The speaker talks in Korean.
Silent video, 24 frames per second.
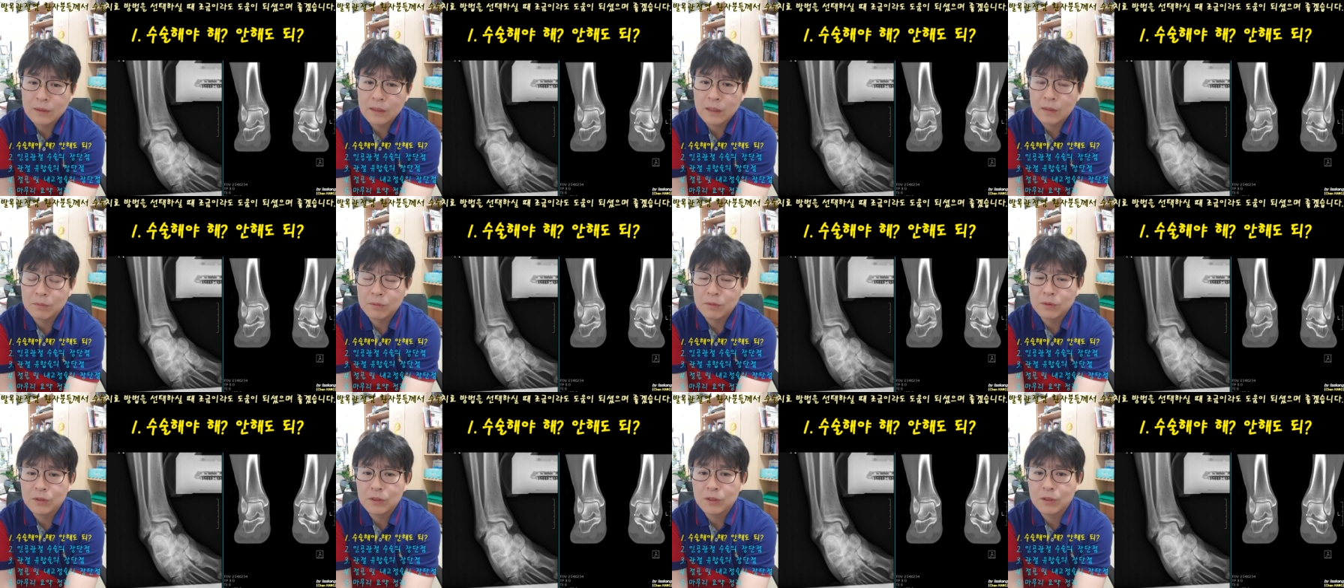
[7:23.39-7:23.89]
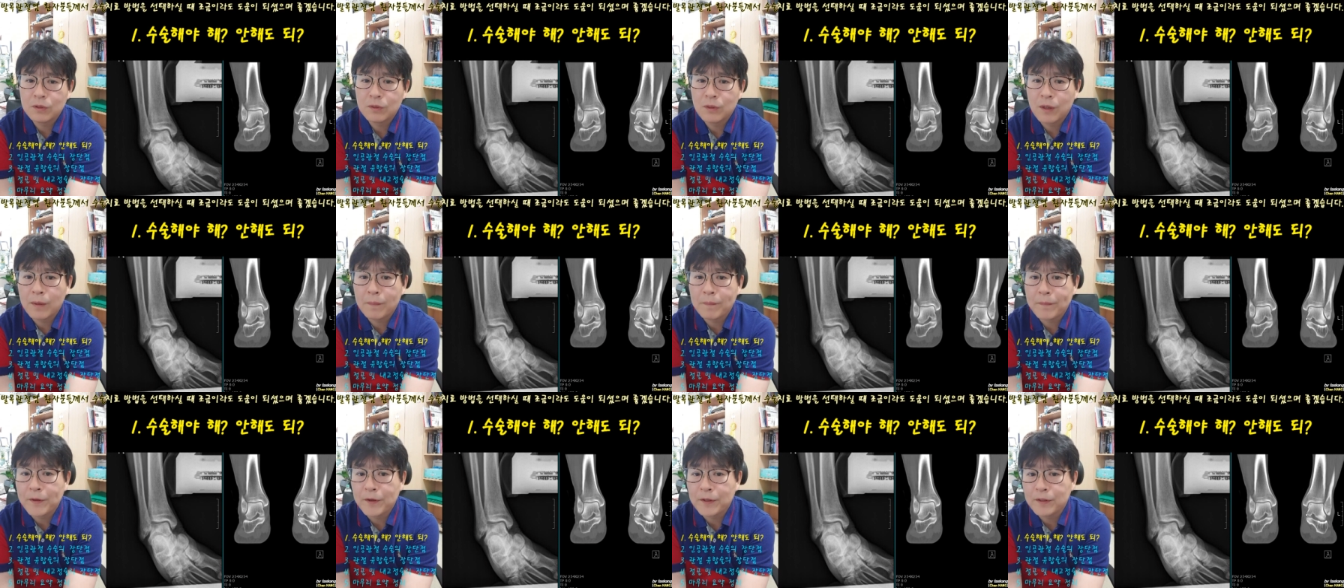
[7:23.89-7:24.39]
잘못
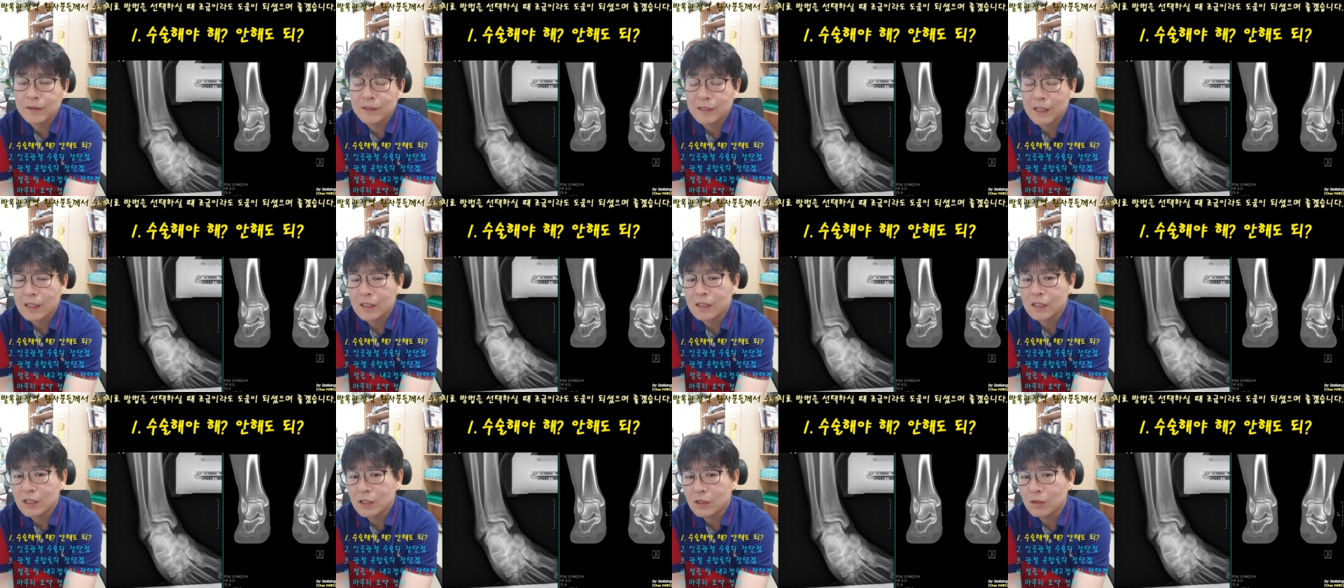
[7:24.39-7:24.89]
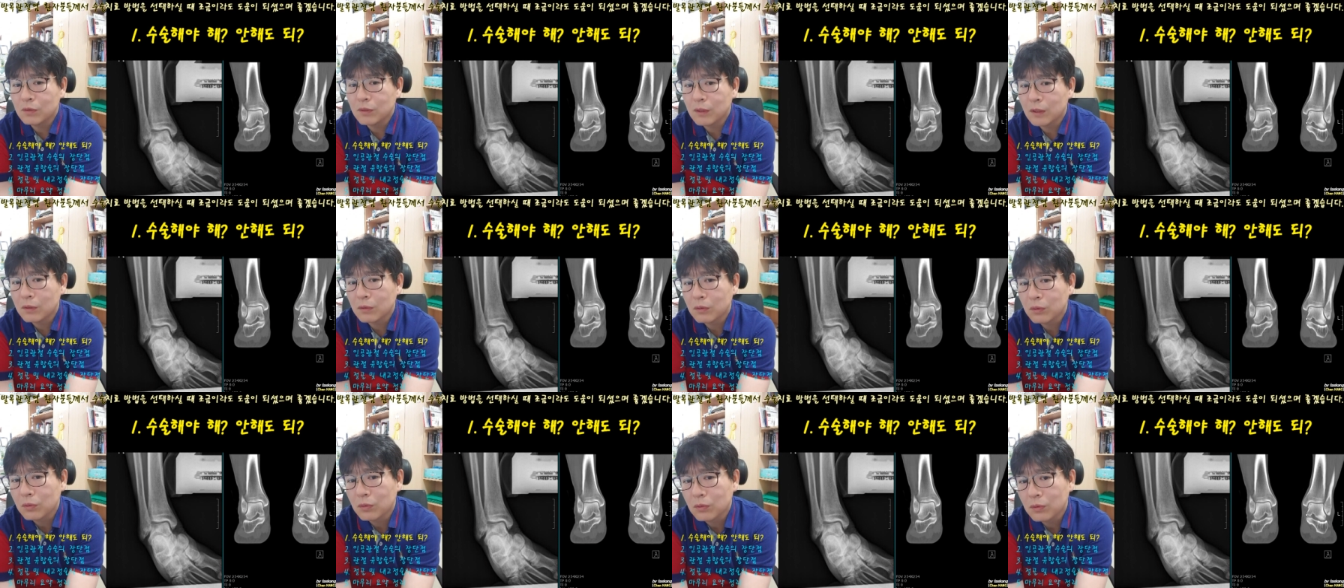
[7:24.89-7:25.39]
치료하면 잘
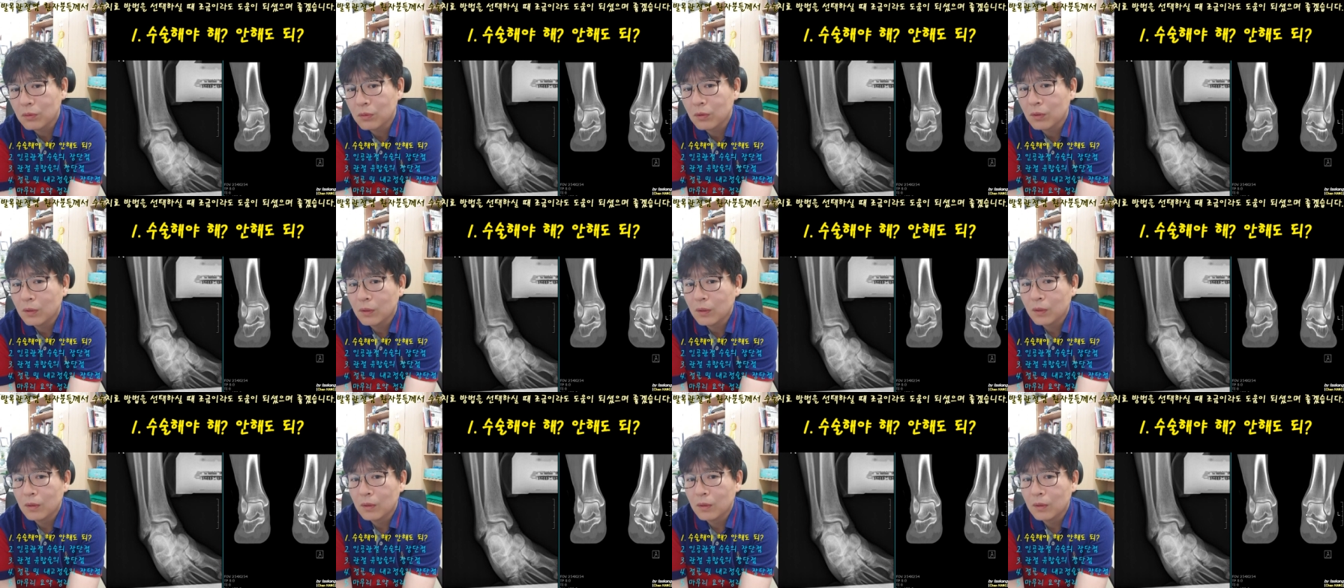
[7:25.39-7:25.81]
치료해도